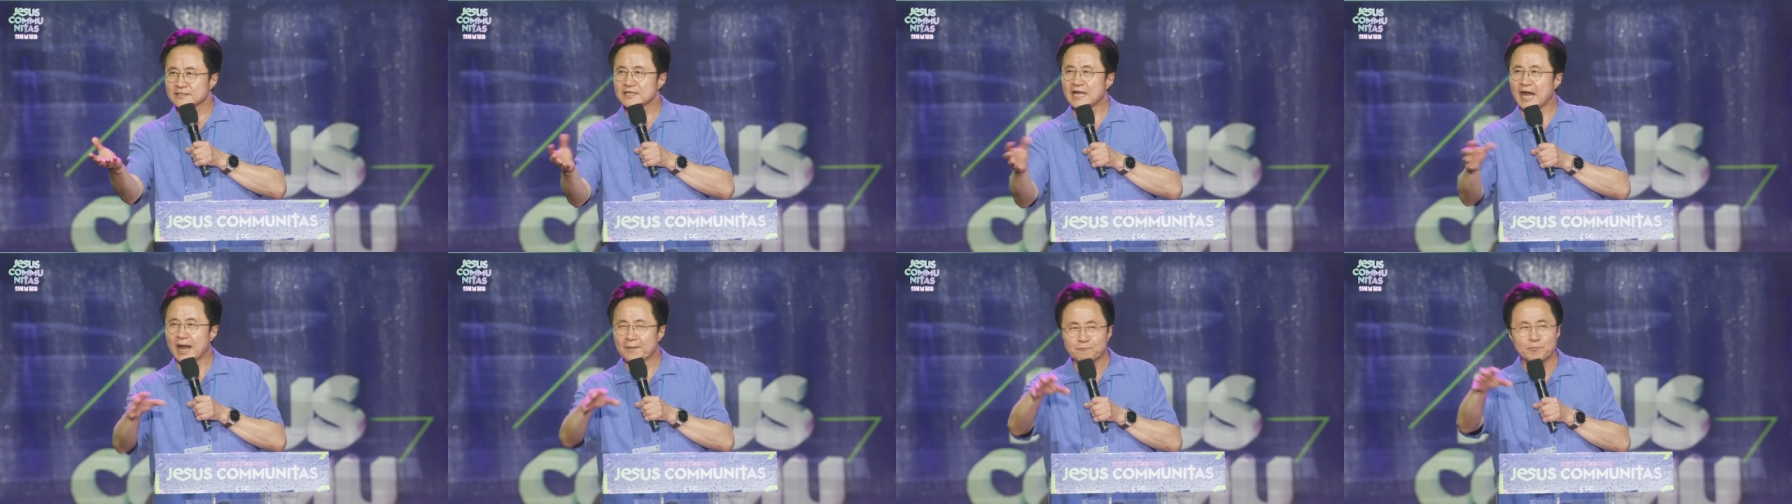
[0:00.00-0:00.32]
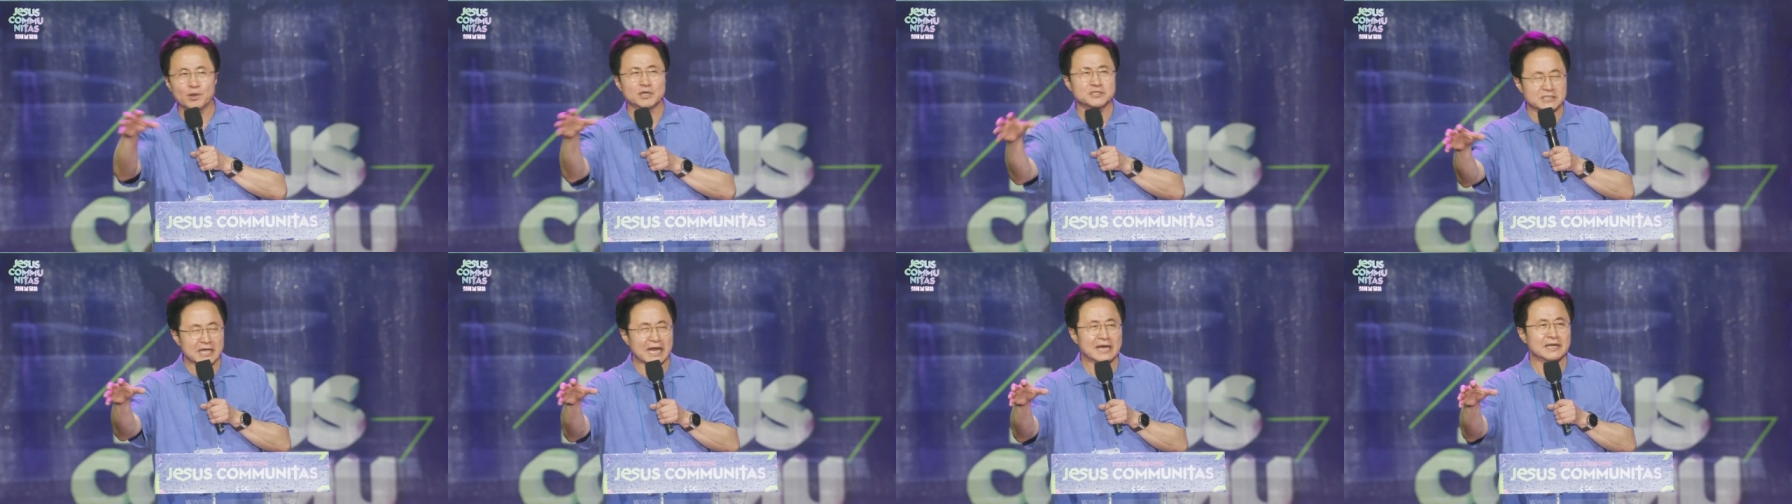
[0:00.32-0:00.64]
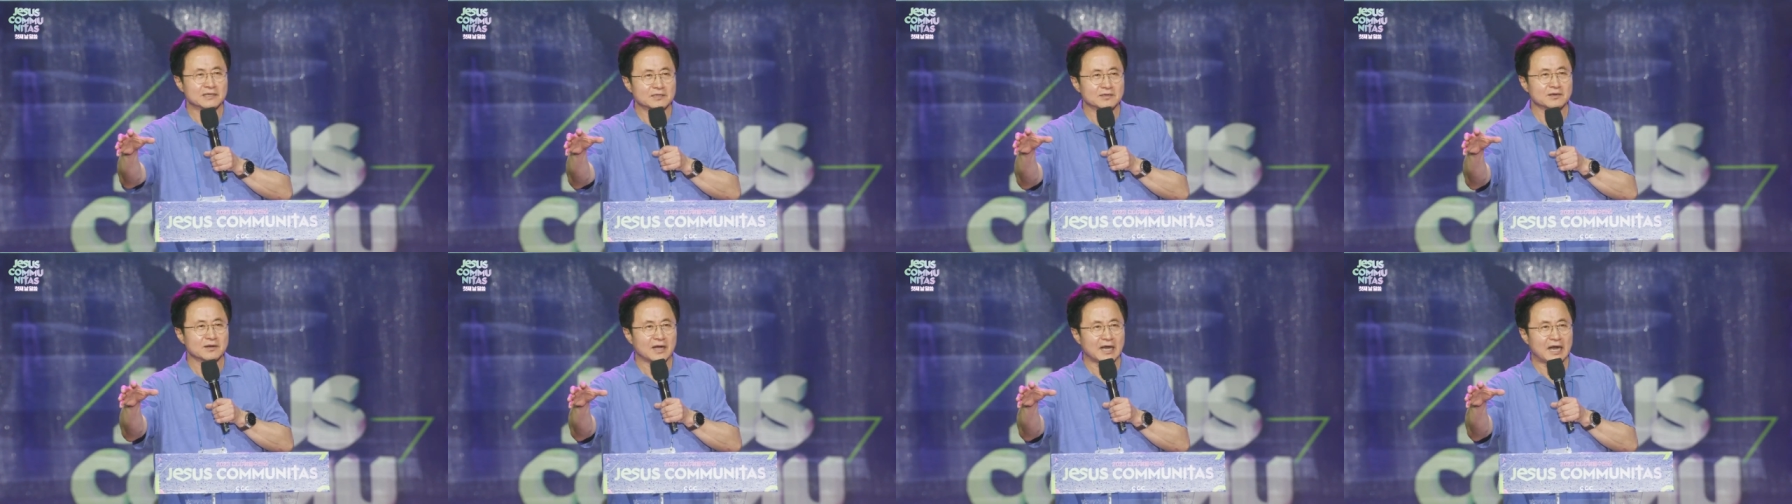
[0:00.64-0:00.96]
한 번
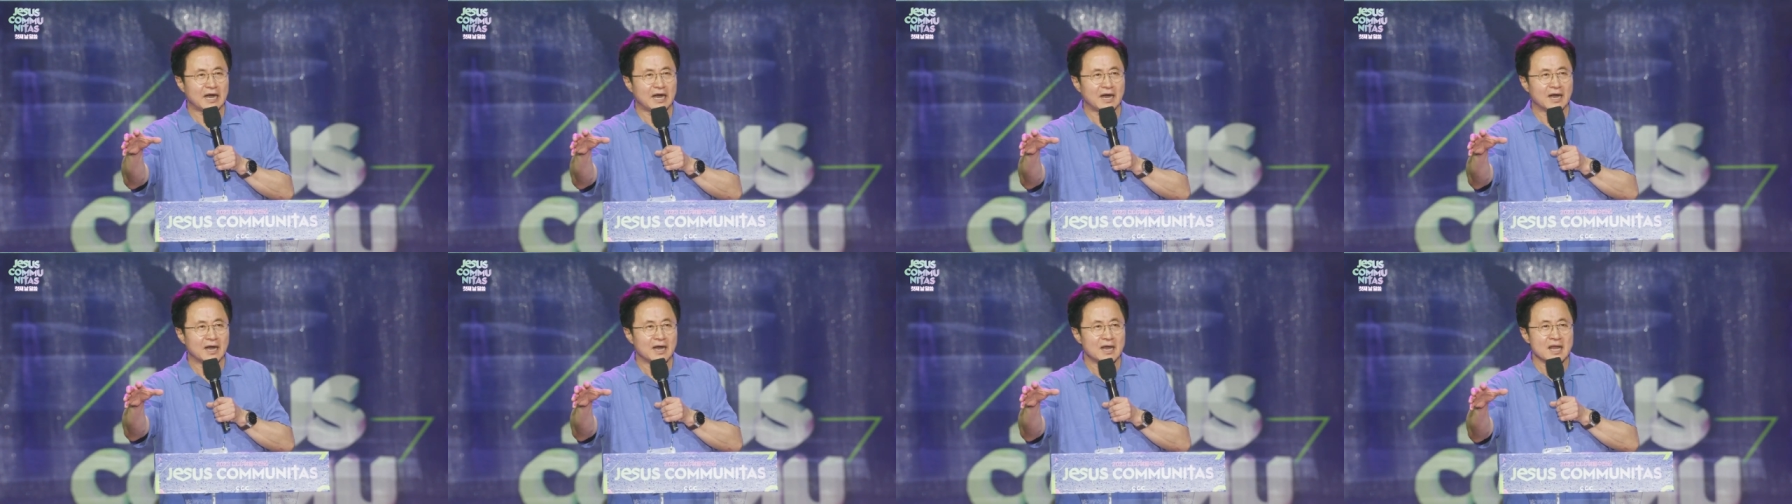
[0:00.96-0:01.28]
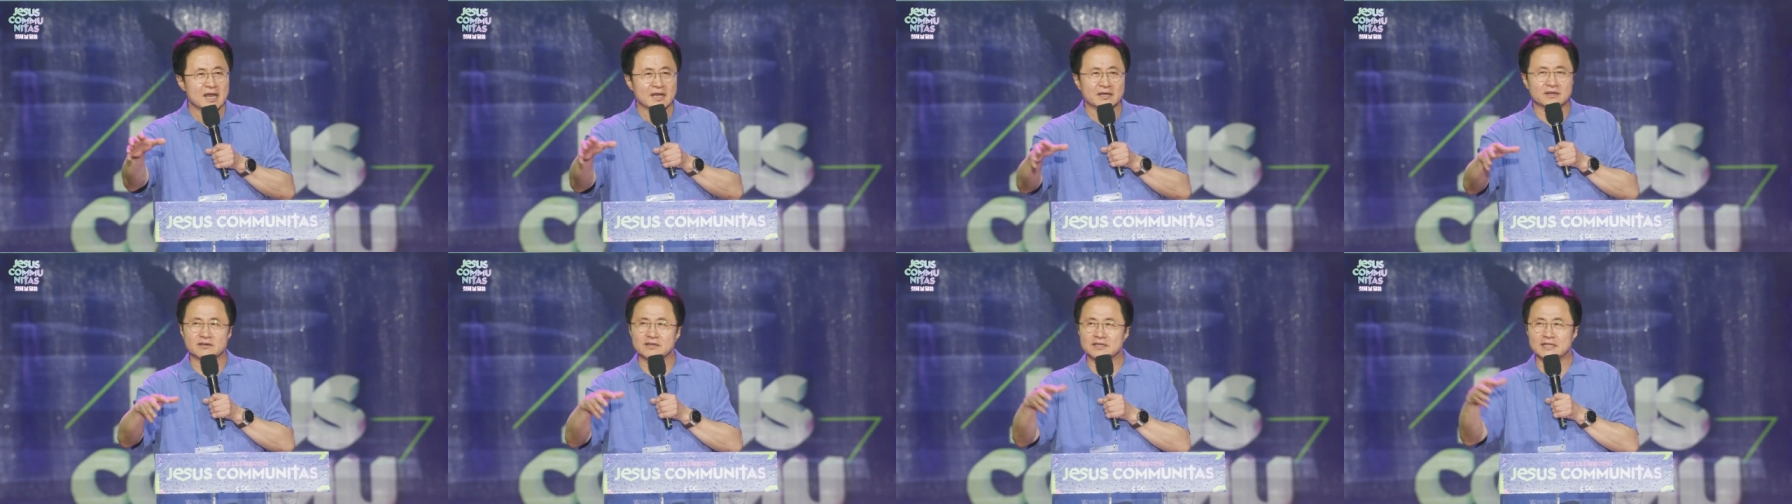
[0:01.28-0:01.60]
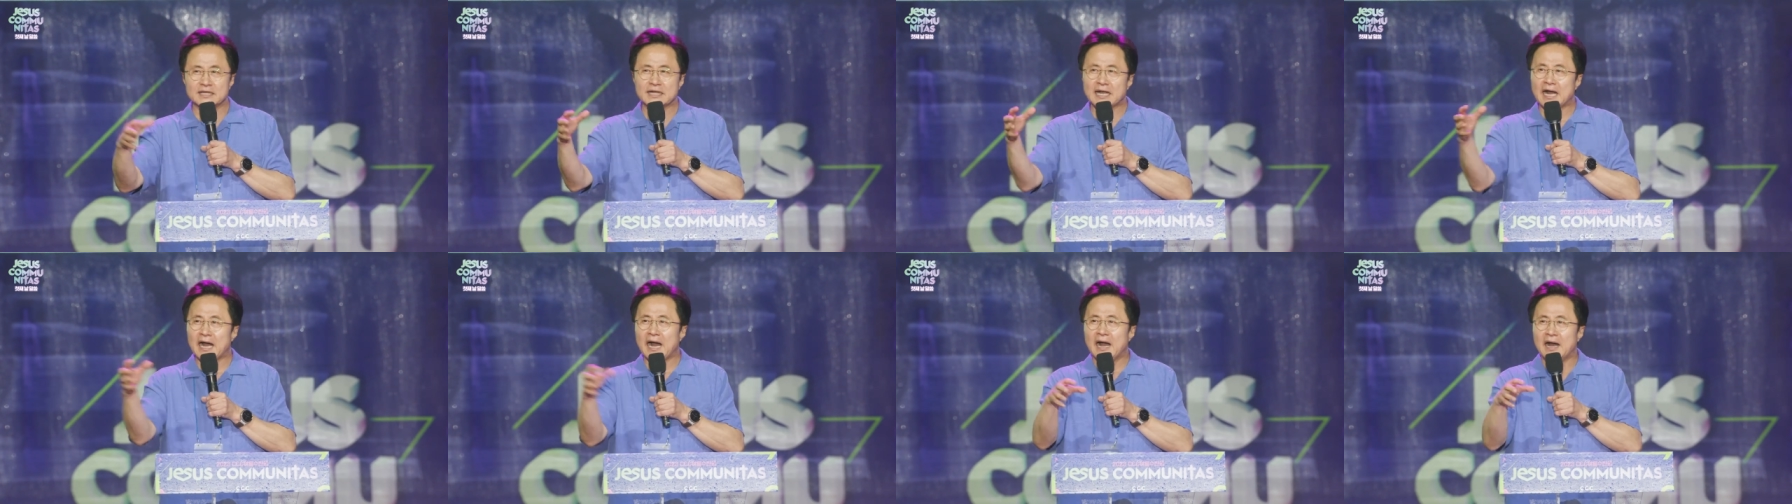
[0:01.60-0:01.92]
사는 거야.
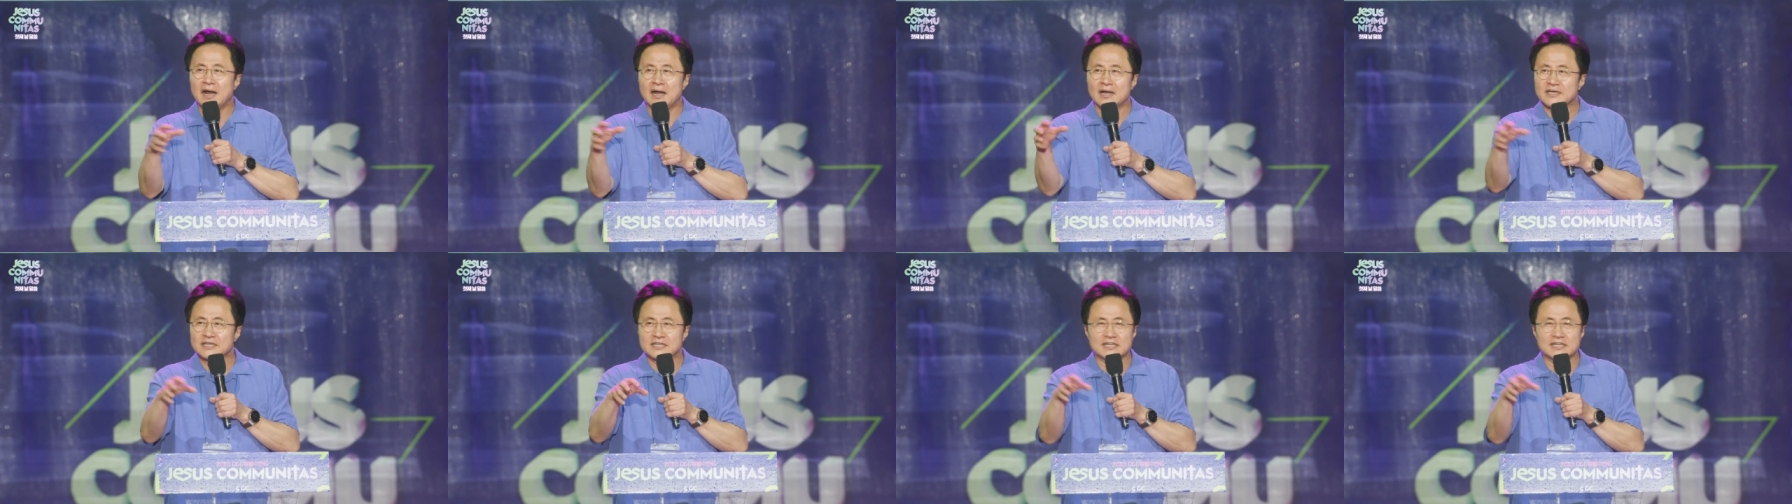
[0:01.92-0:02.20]
그러니까